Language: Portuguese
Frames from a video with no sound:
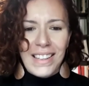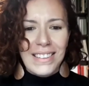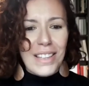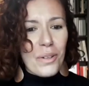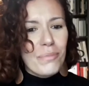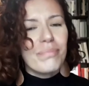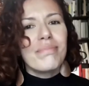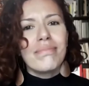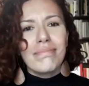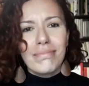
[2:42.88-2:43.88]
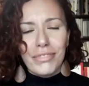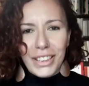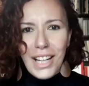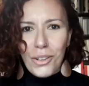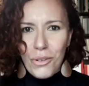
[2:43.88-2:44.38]
Então,
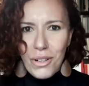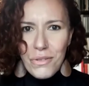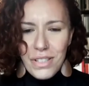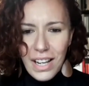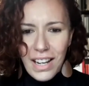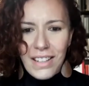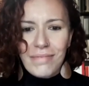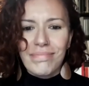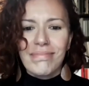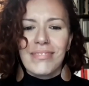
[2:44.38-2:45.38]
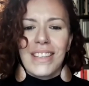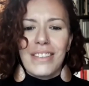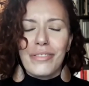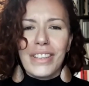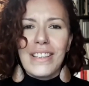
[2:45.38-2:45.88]
vida longa ao SEM,
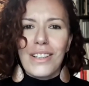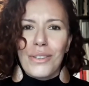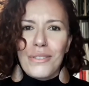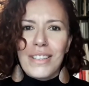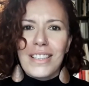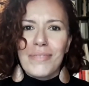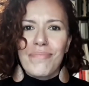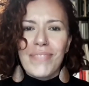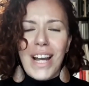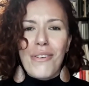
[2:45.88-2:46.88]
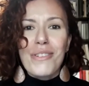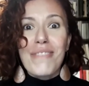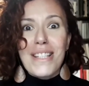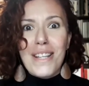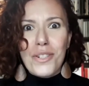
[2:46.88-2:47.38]
vida longa à
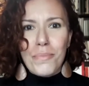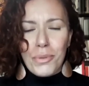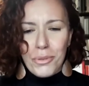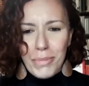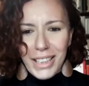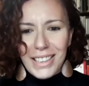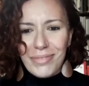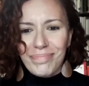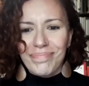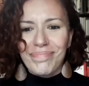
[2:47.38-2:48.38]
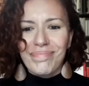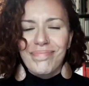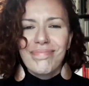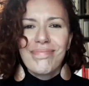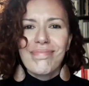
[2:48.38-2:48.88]
universidade pública
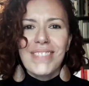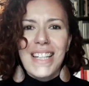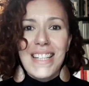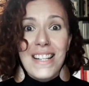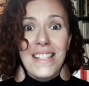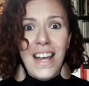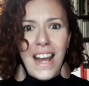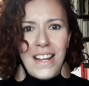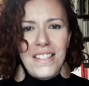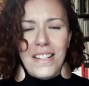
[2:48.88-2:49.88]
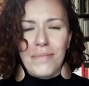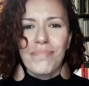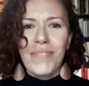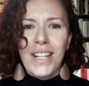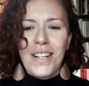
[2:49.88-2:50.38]
e à ciência,
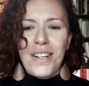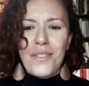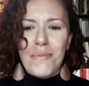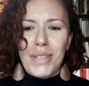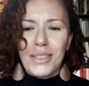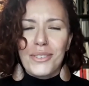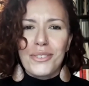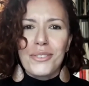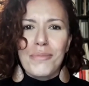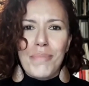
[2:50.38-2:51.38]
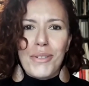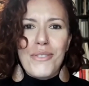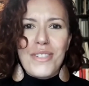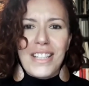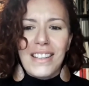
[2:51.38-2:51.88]
sobretudo
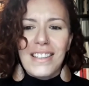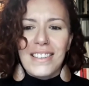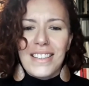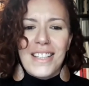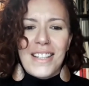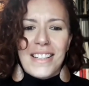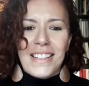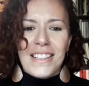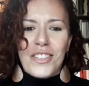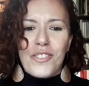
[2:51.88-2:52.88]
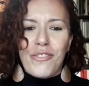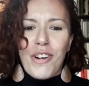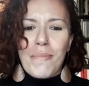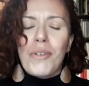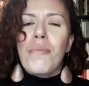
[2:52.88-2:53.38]
produzida de
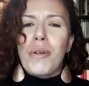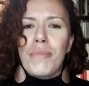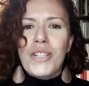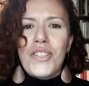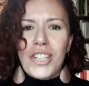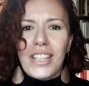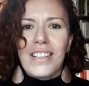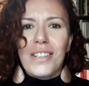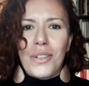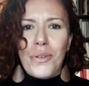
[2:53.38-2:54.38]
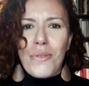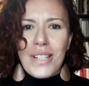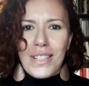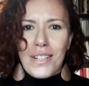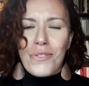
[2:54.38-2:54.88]
forma comprometida com
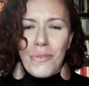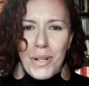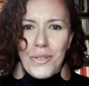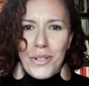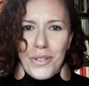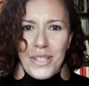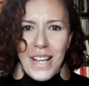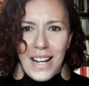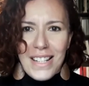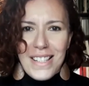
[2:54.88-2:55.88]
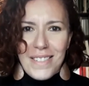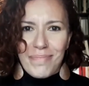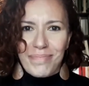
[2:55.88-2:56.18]
as transformações sociais.